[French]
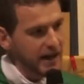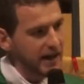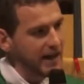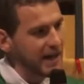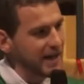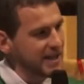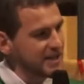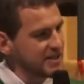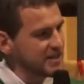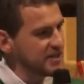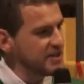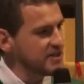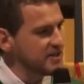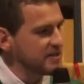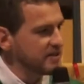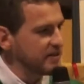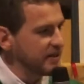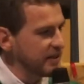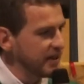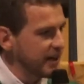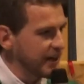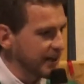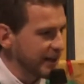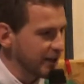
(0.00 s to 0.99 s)

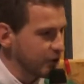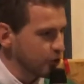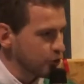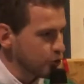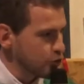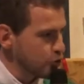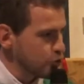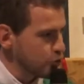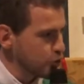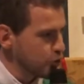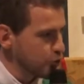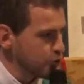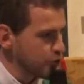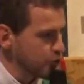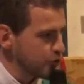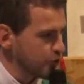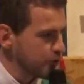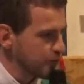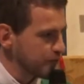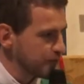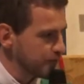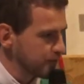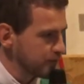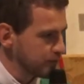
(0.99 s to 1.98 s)
assister à quelque chose.
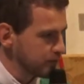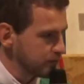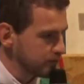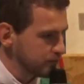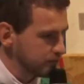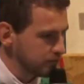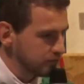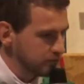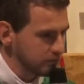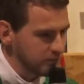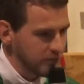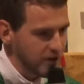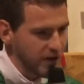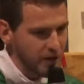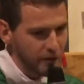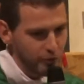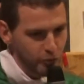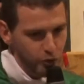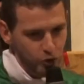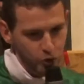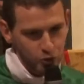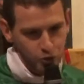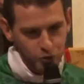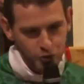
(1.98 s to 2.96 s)
Un
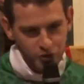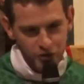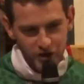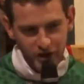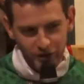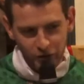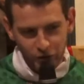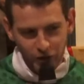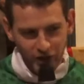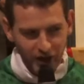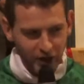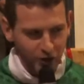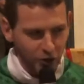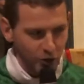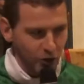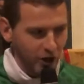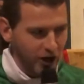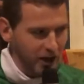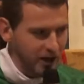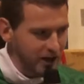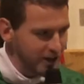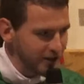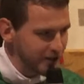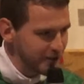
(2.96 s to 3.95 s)
beau concert de la
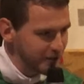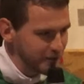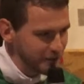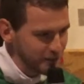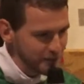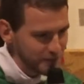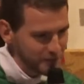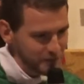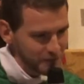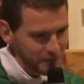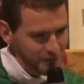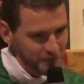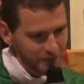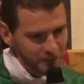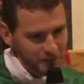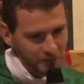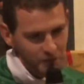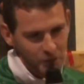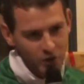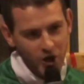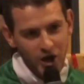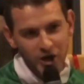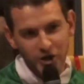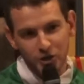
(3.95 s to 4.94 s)
chorale,
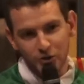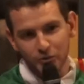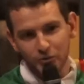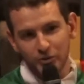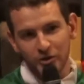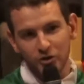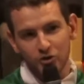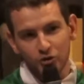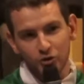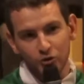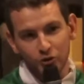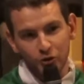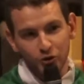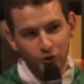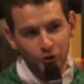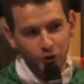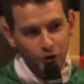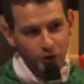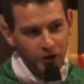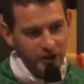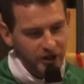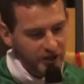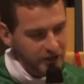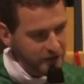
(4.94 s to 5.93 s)
un speech du
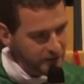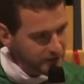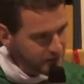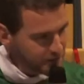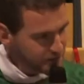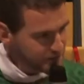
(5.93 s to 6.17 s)
curé,